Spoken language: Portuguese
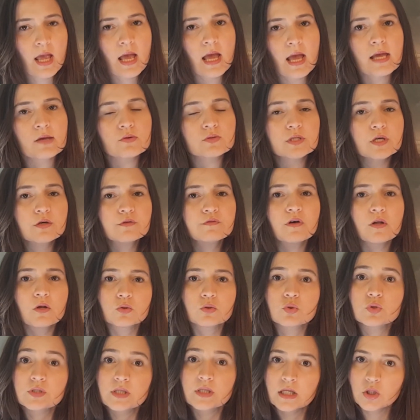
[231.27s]
Eu sei o valor do
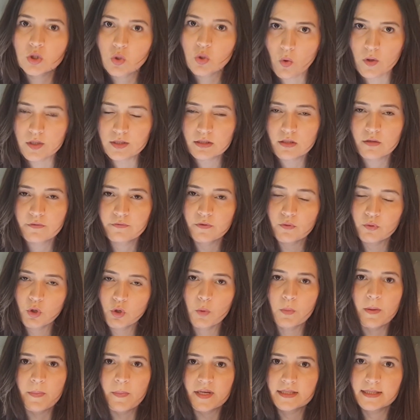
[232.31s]
C2, que foi o que eu
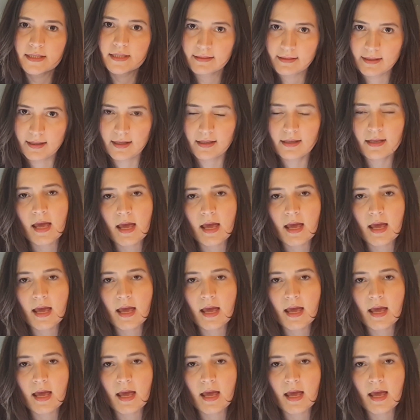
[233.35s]
me apresentei,